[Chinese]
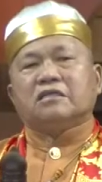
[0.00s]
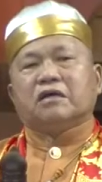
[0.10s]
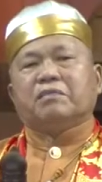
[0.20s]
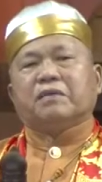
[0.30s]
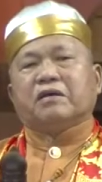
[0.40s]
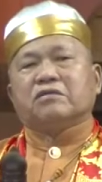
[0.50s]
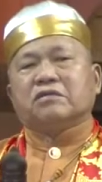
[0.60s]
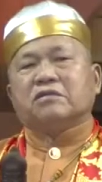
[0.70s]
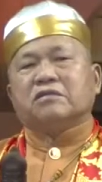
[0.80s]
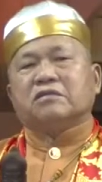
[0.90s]
就表
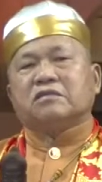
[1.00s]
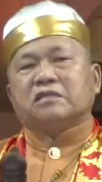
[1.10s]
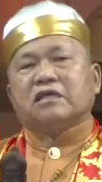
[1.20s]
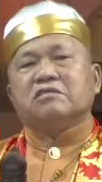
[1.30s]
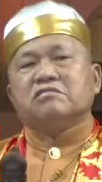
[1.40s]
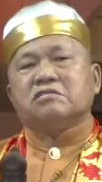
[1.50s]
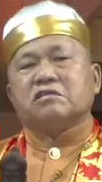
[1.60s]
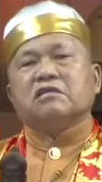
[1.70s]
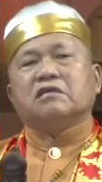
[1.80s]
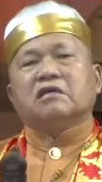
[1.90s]
示先
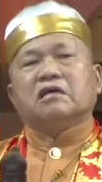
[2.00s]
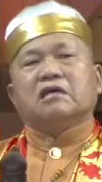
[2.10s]
是